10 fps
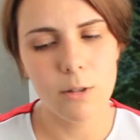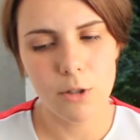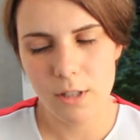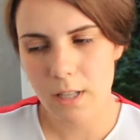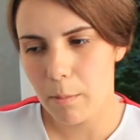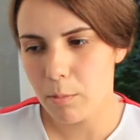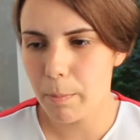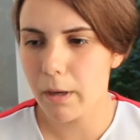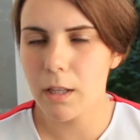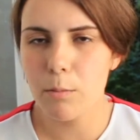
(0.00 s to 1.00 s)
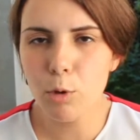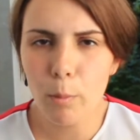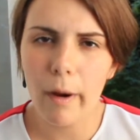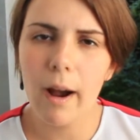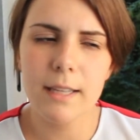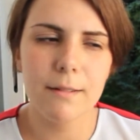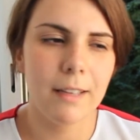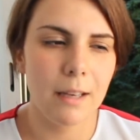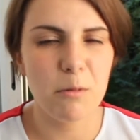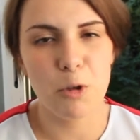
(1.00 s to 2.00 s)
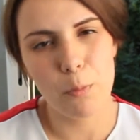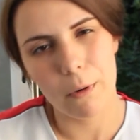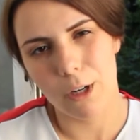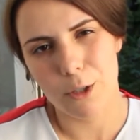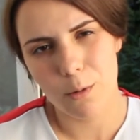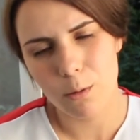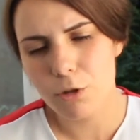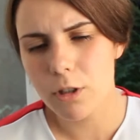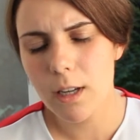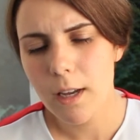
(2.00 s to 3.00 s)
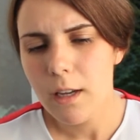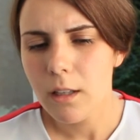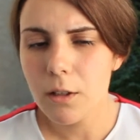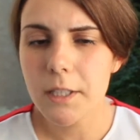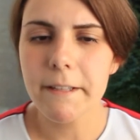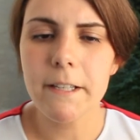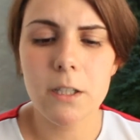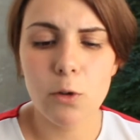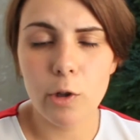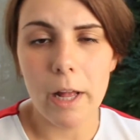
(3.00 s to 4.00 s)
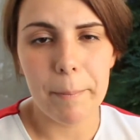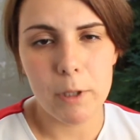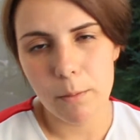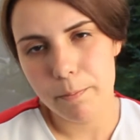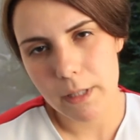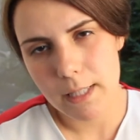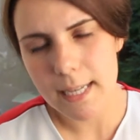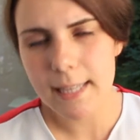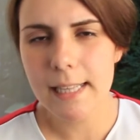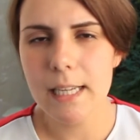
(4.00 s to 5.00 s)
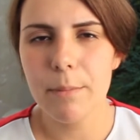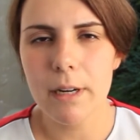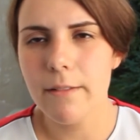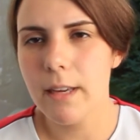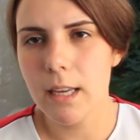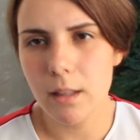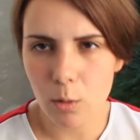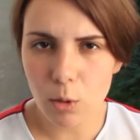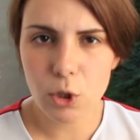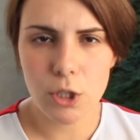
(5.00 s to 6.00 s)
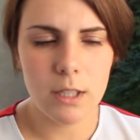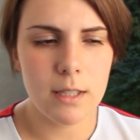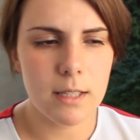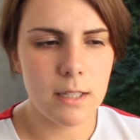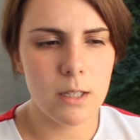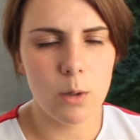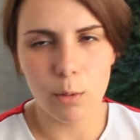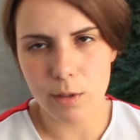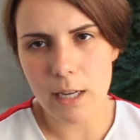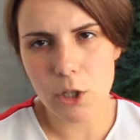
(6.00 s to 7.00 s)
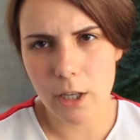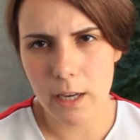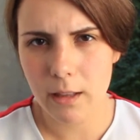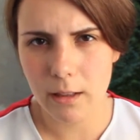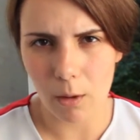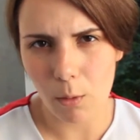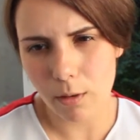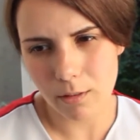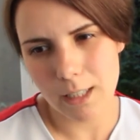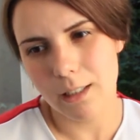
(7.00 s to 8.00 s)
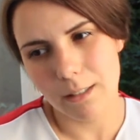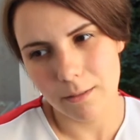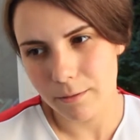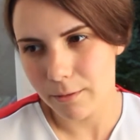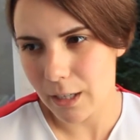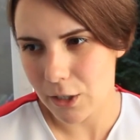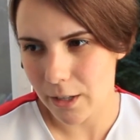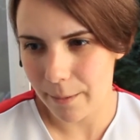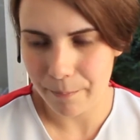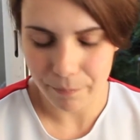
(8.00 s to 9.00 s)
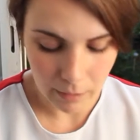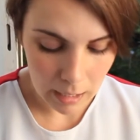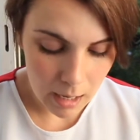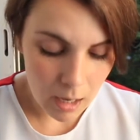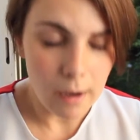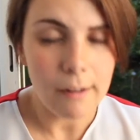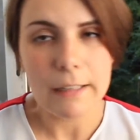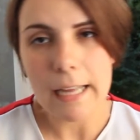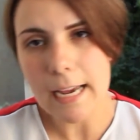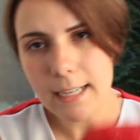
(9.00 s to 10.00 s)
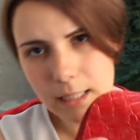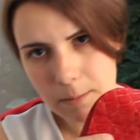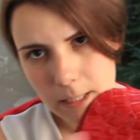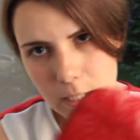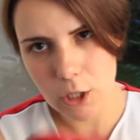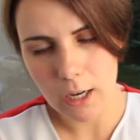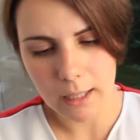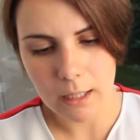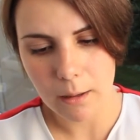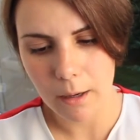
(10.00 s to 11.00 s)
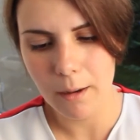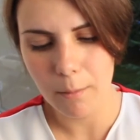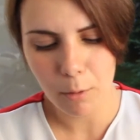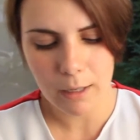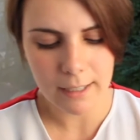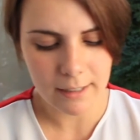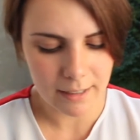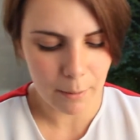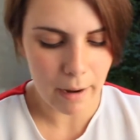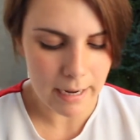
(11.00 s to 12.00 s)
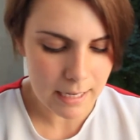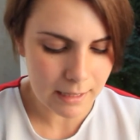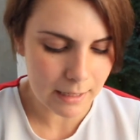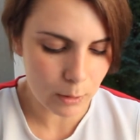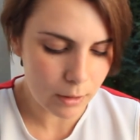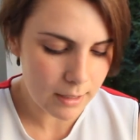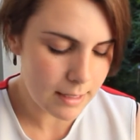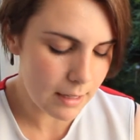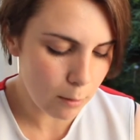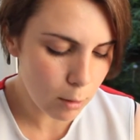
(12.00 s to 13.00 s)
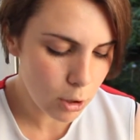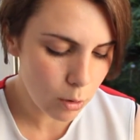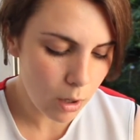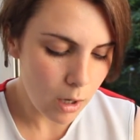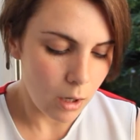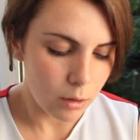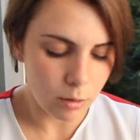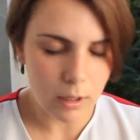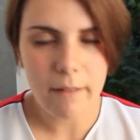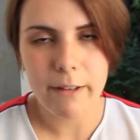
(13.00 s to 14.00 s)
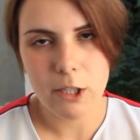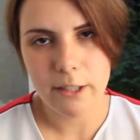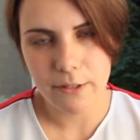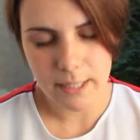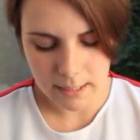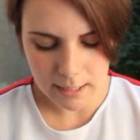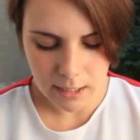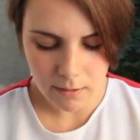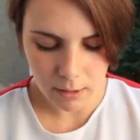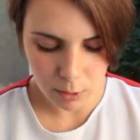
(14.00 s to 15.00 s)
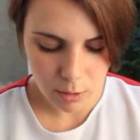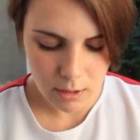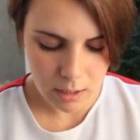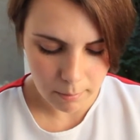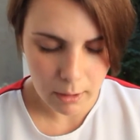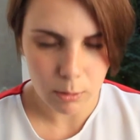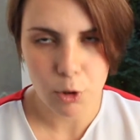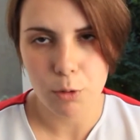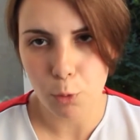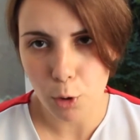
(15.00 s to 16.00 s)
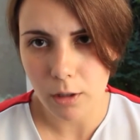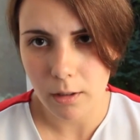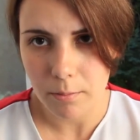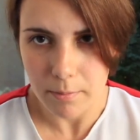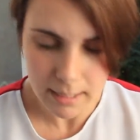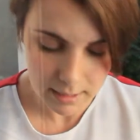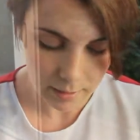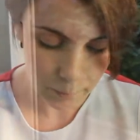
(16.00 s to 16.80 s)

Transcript: ножницы я пока не буду показывать, они еще пока что нужны. Но, соответственно, туда пойдет пинцет для бровей, ножницы, кусачки, это такое дело важное. Вторая косметичка, она более габаритная только из-за того, что туда вошли все средства, которые занимают очень много места.